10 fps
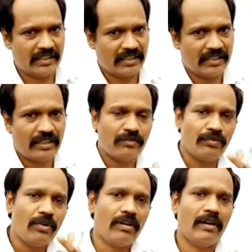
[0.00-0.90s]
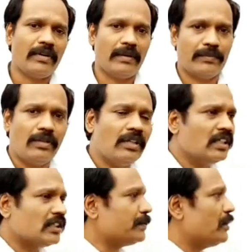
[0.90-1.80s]
कहते हैं वो हम आपको
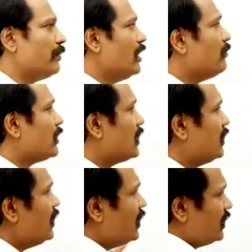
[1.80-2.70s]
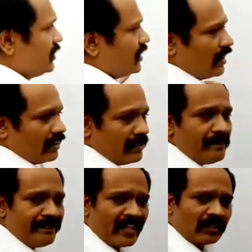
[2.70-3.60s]
सबसे पहले बताने जा रहे
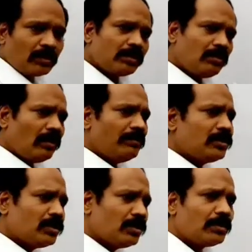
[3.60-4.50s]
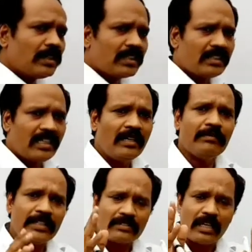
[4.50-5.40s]
हैं तो चलो हम शुरू करते हैं
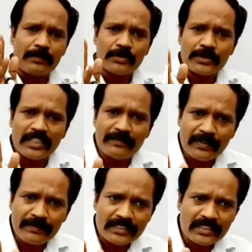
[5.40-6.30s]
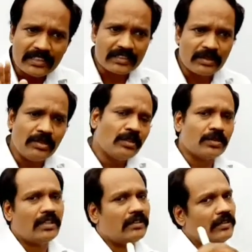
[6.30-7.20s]
मैं आपको थोड़ी इन्फॉर्मेशन देता हूँ
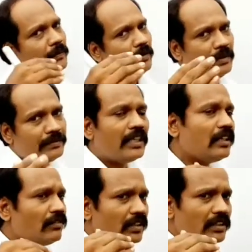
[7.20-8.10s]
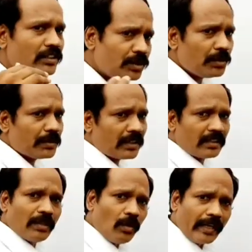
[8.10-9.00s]
उसके बाद प्रॉब्लम सेट वन शुरू
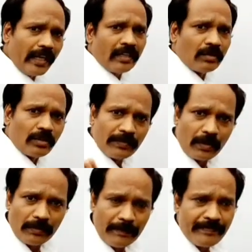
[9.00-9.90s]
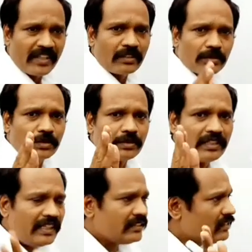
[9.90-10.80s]
करते हैं ओके कोई प्रॉब्लम तो
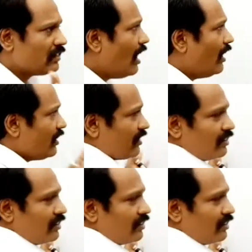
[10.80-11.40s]
लेट्स स्टार्ट